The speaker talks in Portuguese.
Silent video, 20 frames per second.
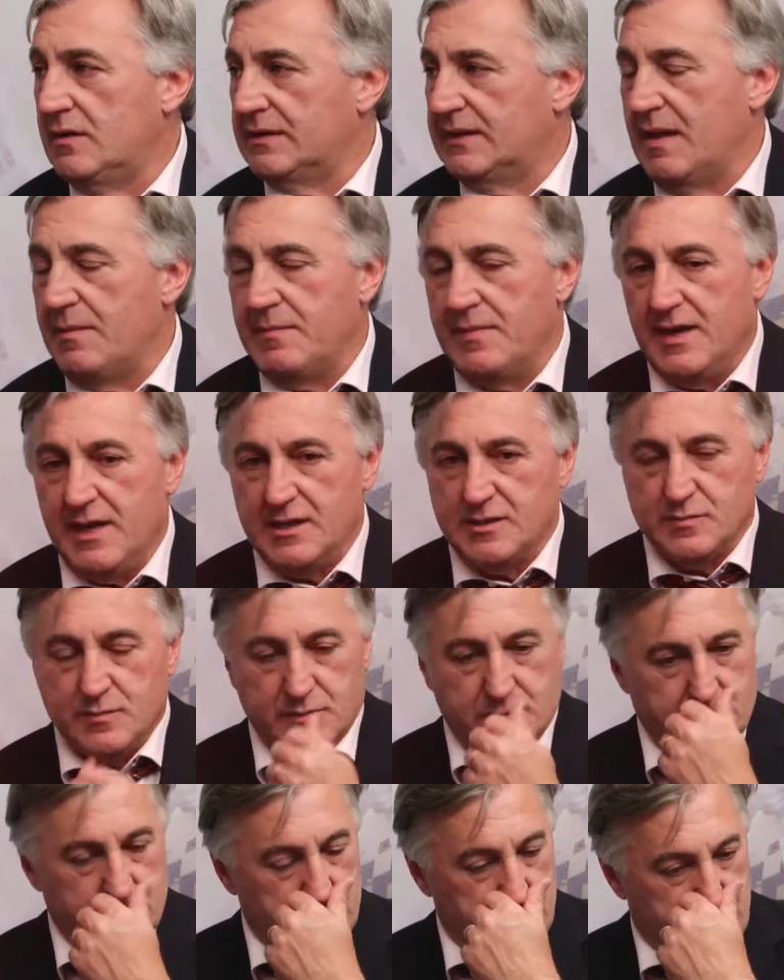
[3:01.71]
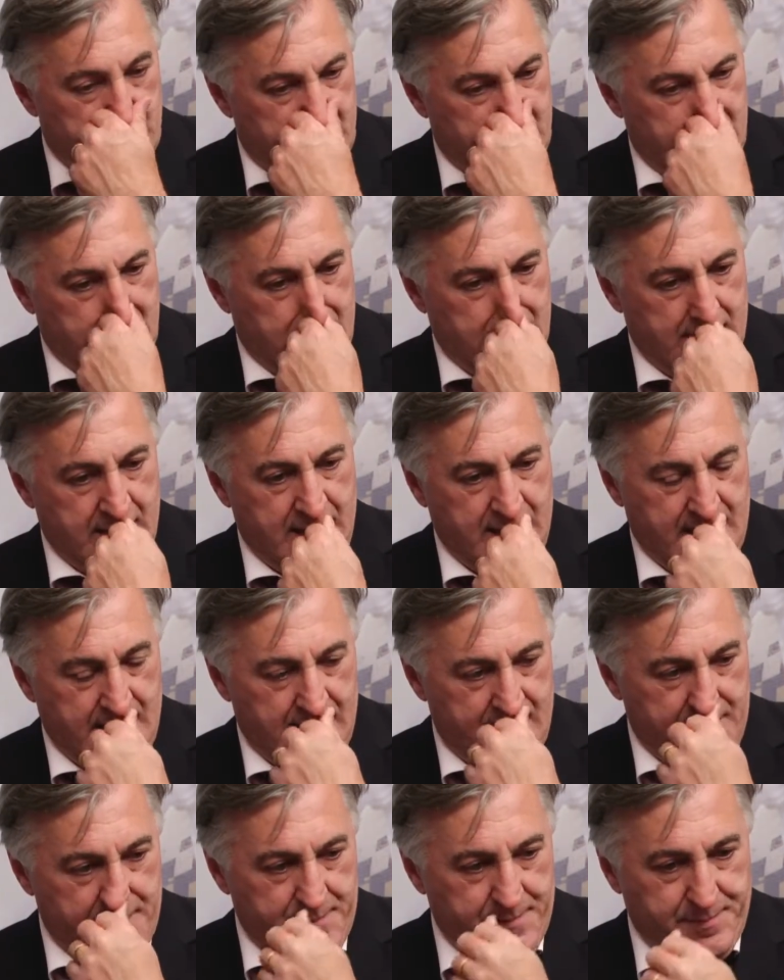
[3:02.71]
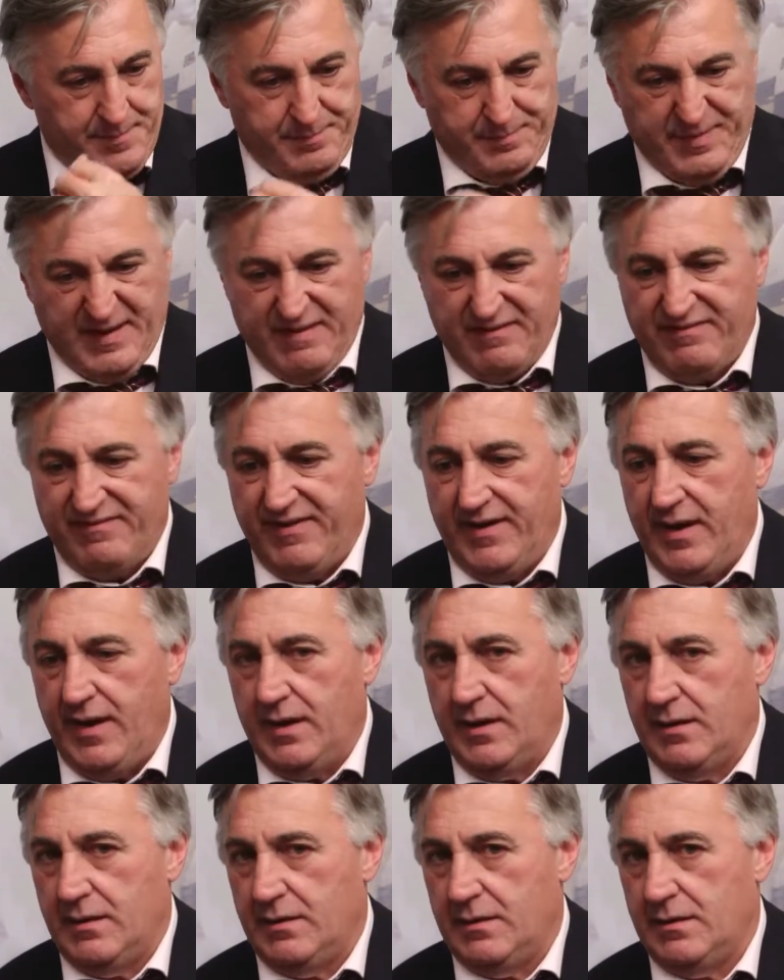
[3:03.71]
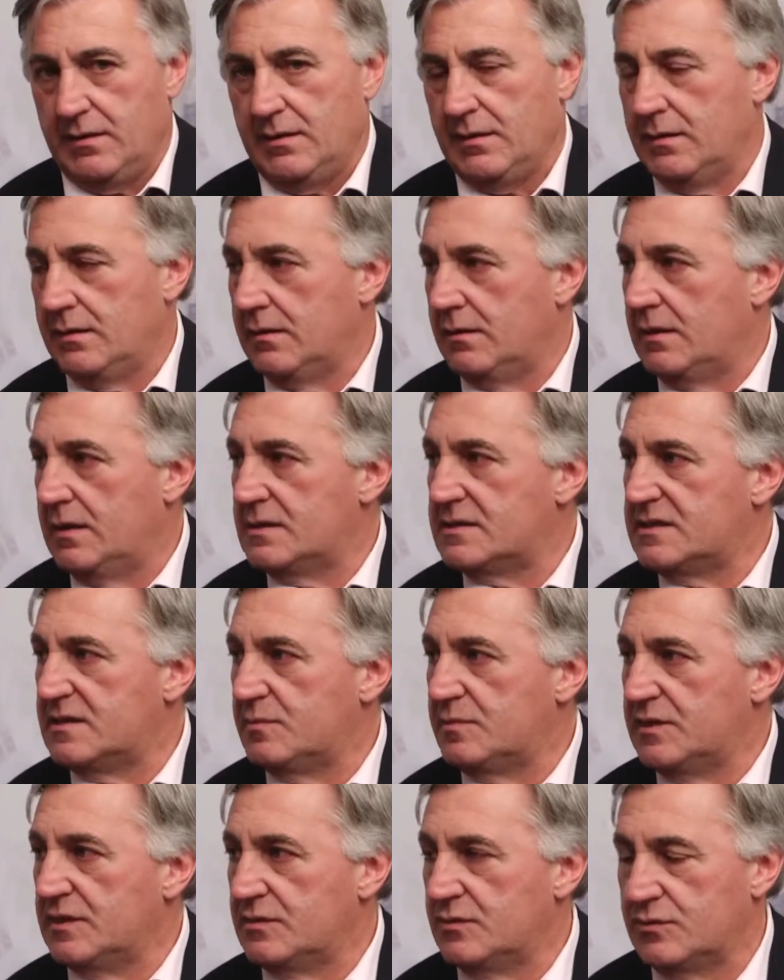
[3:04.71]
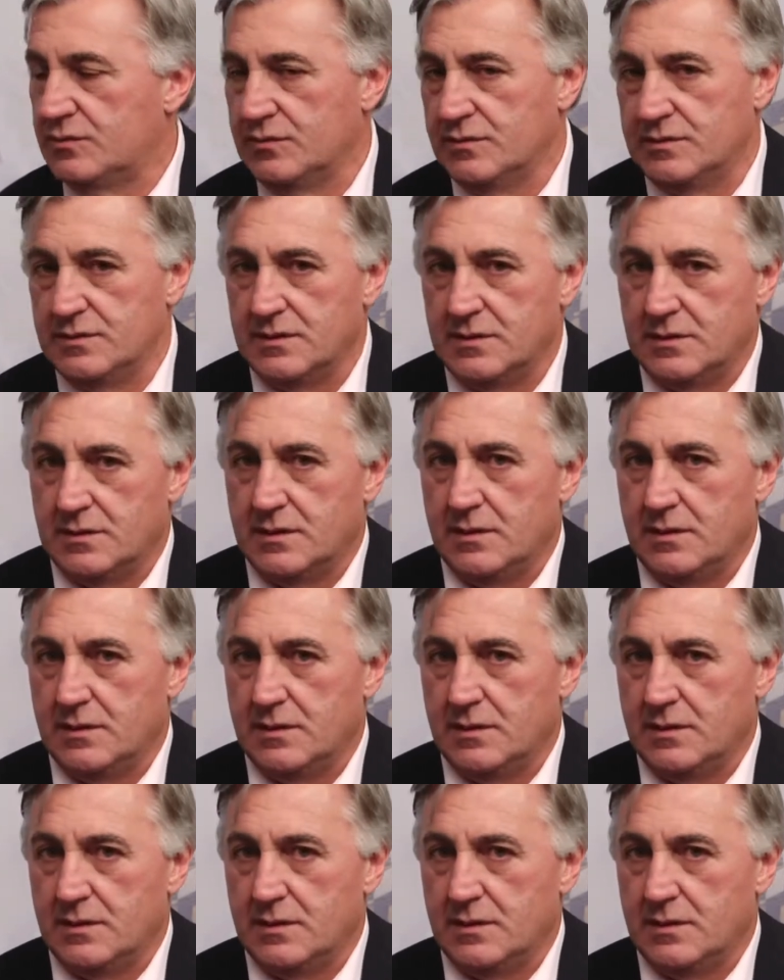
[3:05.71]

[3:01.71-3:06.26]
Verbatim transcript: até mesmo é, prever esse tipo de atitude.